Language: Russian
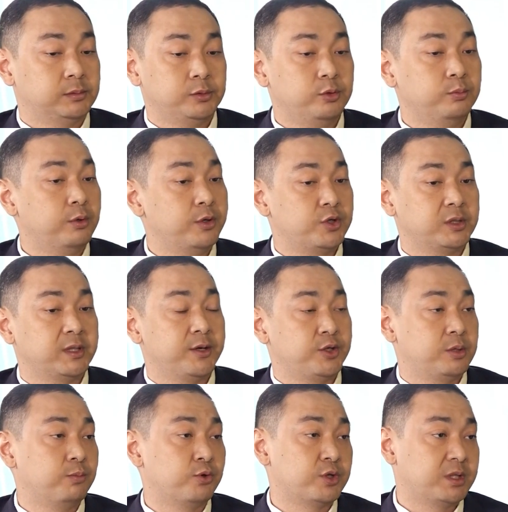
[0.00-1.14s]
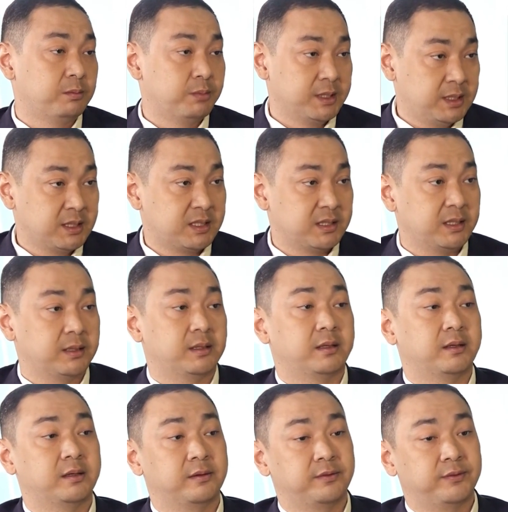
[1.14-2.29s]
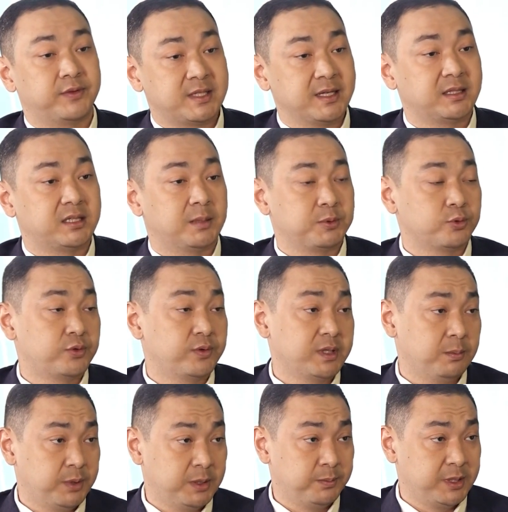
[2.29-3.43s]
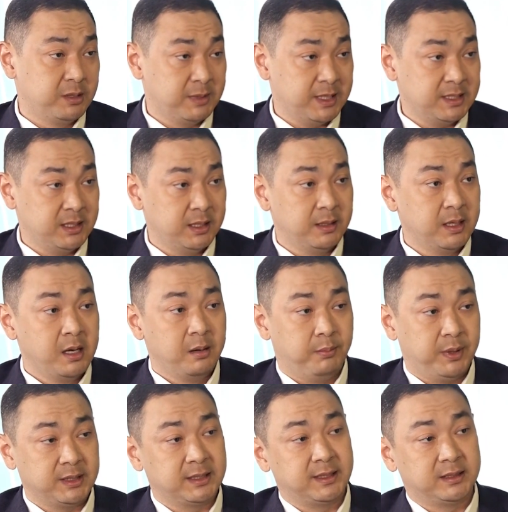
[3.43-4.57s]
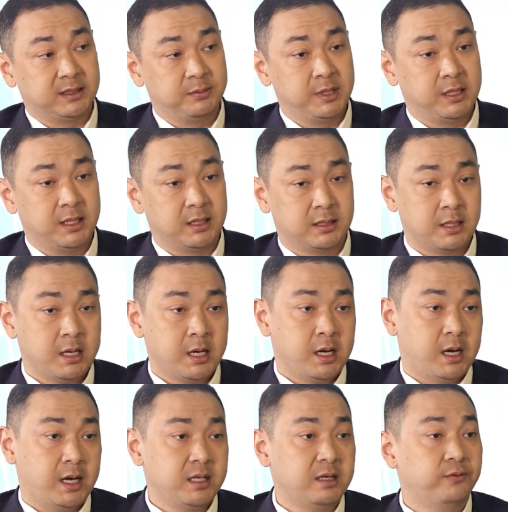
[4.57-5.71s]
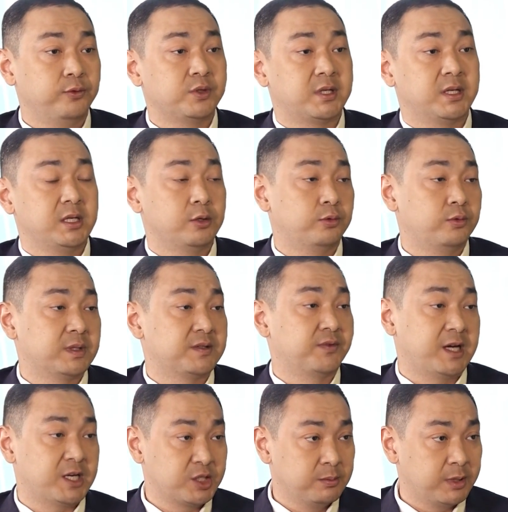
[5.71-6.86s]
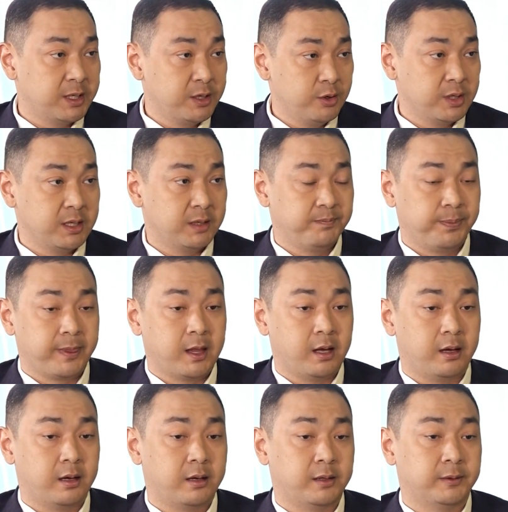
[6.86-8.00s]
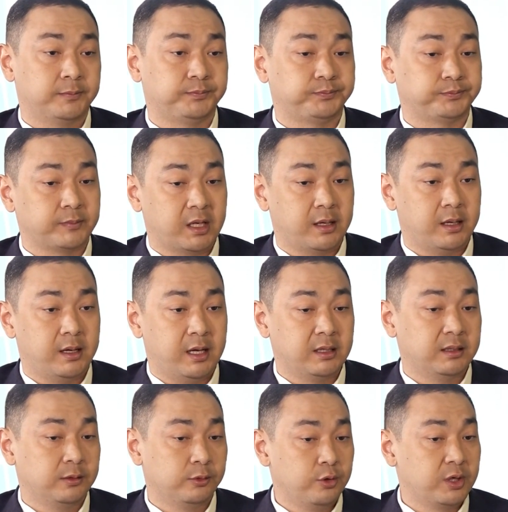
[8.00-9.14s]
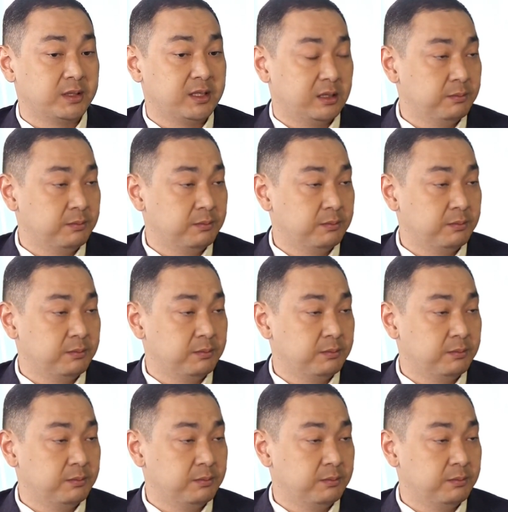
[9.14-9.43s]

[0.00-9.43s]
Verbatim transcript: любой желающий может обратиться в Центр обслуживания предпринимателей Палаты Атамикен. Они функционируют у нас в каждом районе. А, города